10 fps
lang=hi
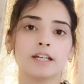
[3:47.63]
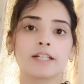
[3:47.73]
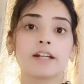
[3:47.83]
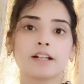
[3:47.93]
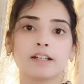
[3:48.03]

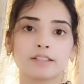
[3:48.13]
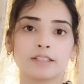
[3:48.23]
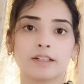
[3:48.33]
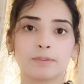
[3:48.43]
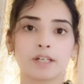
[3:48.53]
कीड़ा लग
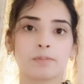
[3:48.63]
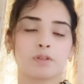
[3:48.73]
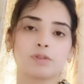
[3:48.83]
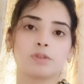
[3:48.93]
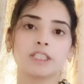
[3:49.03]
जाता है आपके कपड़ों
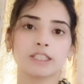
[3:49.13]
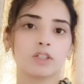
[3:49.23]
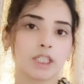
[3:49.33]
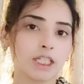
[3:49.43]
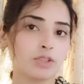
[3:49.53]
को जैसे
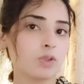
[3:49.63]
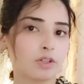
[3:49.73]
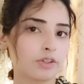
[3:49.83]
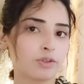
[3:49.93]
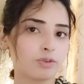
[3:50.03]
कॉटन है तो
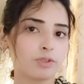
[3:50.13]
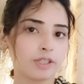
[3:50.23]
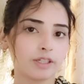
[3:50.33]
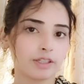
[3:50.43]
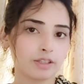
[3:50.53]
कॉटन को
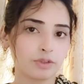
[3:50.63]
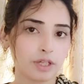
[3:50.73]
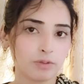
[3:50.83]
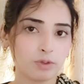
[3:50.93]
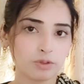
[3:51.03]
कीड़ा जो है
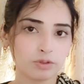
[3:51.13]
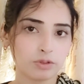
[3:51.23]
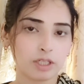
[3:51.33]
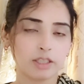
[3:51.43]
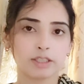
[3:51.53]
वो
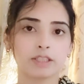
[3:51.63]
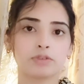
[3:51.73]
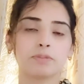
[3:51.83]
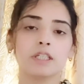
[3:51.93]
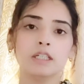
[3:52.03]
सुराख कर देता है
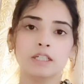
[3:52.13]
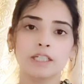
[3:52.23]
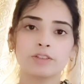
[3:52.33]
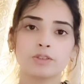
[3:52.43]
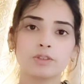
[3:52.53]
उसमें
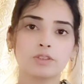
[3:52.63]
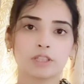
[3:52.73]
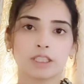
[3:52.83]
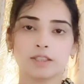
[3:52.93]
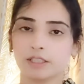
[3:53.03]
तो
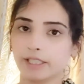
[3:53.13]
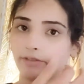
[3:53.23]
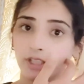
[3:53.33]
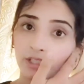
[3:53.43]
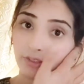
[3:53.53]
यहाँ
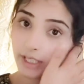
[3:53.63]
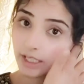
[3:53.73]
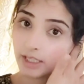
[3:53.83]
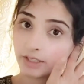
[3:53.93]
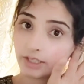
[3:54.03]
फंगस वगैरह
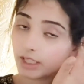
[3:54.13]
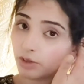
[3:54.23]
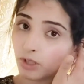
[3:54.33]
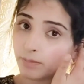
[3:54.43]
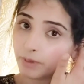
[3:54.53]
लग जाती है
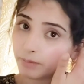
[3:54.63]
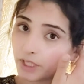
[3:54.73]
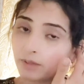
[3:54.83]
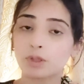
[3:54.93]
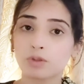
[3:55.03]
तो आप अपने
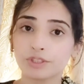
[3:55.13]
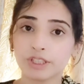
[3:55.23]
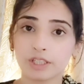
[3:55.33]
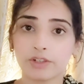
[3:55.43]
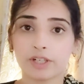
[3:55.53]
कपड़ों को अच्छी
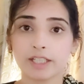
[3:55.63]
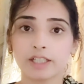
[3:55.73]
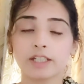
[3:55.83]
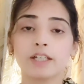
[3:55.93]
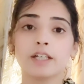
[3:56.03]
तरह ड्राई
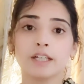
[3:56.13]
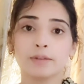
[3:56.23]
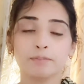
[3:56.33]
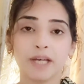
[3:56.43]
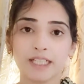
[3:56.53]
करके
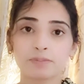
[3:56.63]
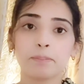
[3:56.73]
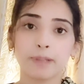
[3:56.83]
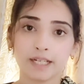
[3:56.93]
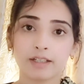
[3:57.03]
बैग्स में
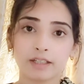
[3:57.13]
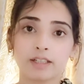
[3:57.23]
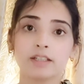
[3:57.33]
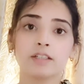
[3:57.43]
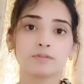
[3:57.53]
पैक
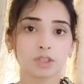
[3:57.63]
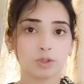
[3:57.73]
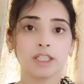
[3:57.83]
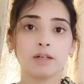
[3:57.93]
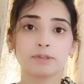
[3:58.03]
करके तो
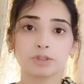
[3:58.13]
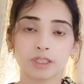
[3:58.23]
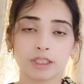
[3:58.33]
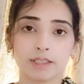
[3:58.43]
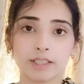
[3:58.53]
इन्हें आप स्टोर
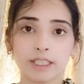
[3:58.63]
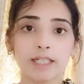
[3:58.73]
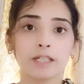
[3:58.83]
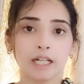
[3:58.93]
करें ठीक है